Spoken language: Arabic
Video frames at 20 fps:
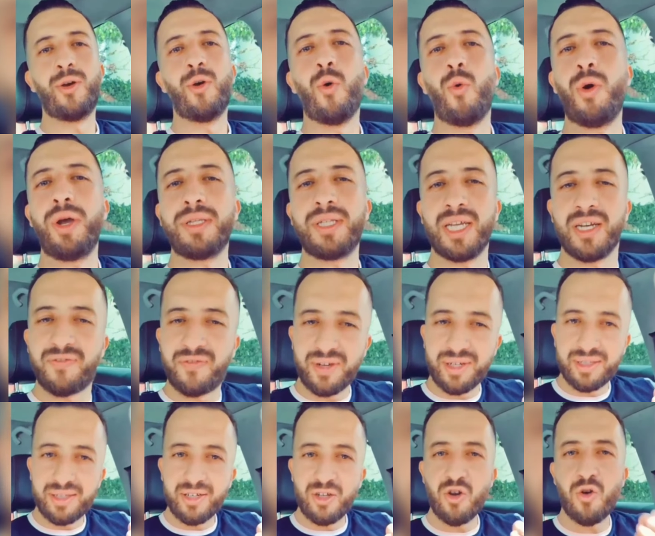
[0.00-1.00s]
ويدير
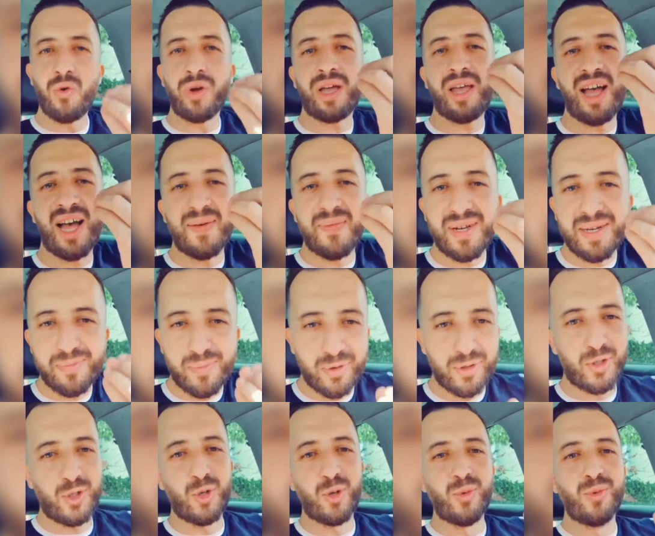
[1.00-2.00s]
فيديو ويقابل
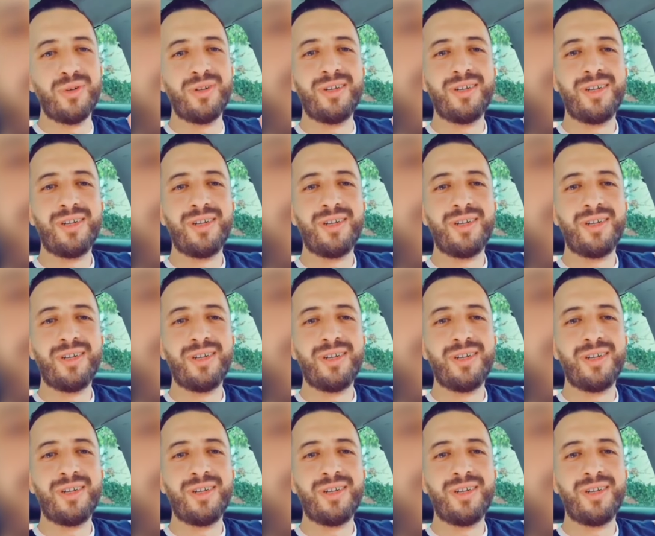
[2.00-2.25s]
بوجهه